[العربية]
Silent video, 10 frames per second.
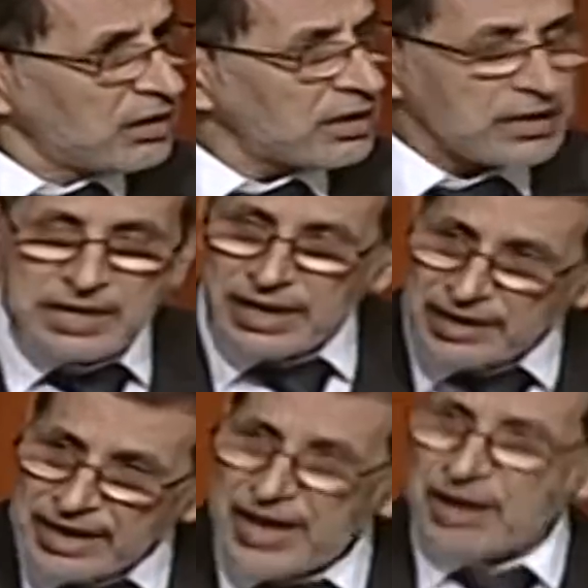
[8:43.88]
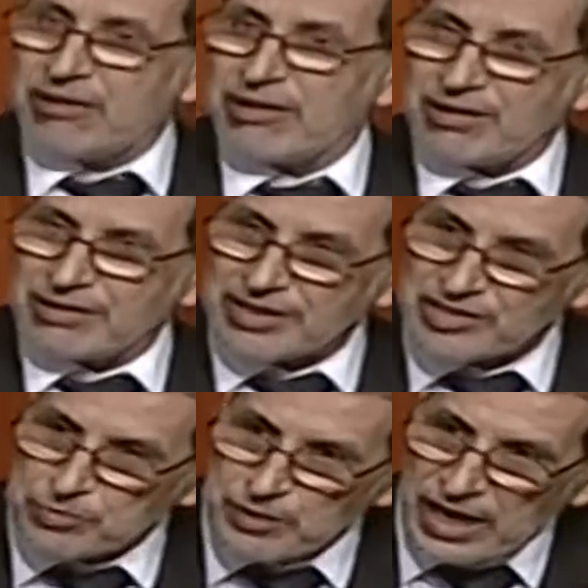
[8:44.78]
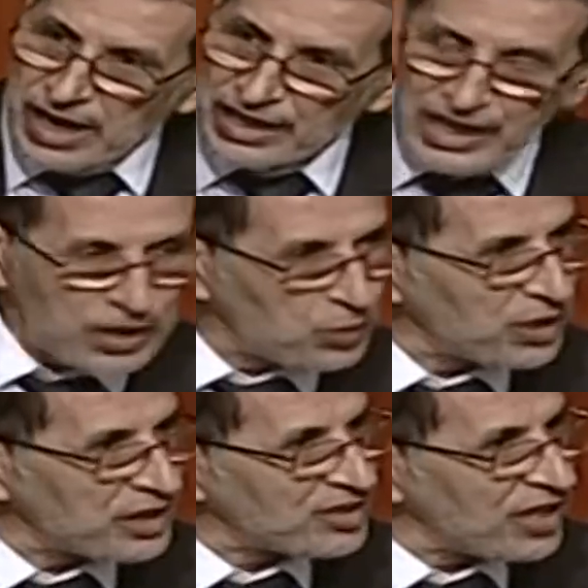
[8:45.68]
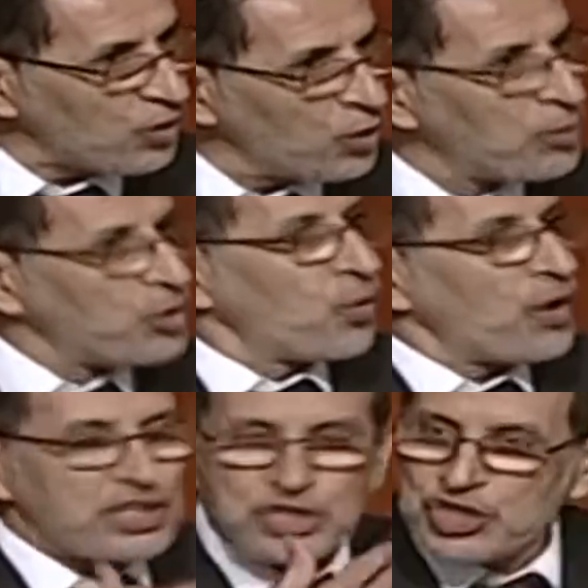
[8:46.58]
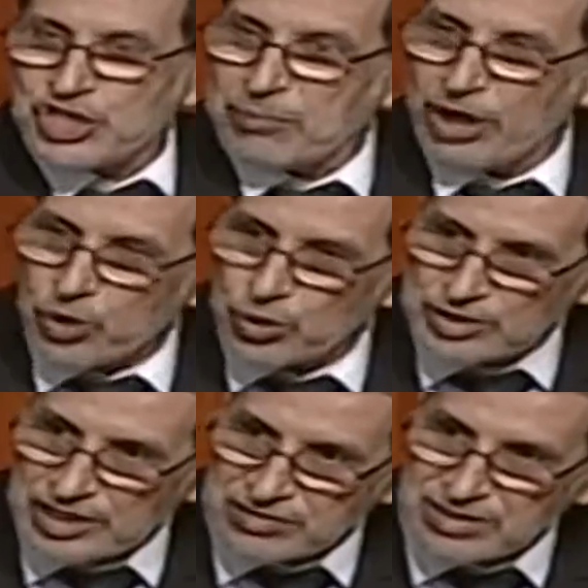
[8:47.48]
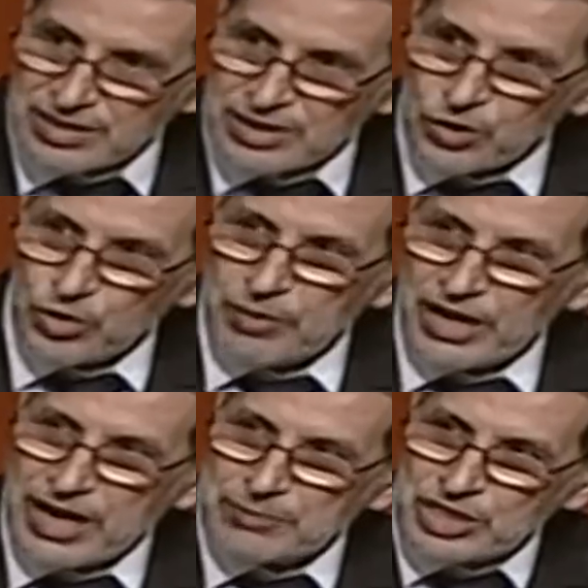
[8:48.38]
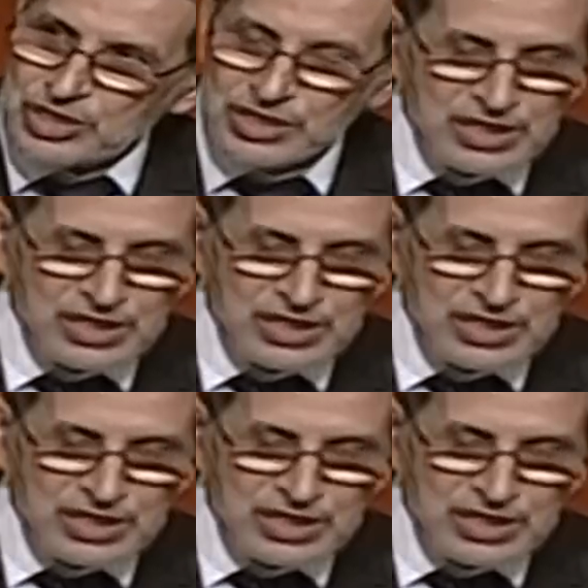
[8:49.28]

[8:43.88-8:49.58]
هي عليها كيتبنى الان قانون الاطار ومنه غادي يجي جميع الخطط والبرامج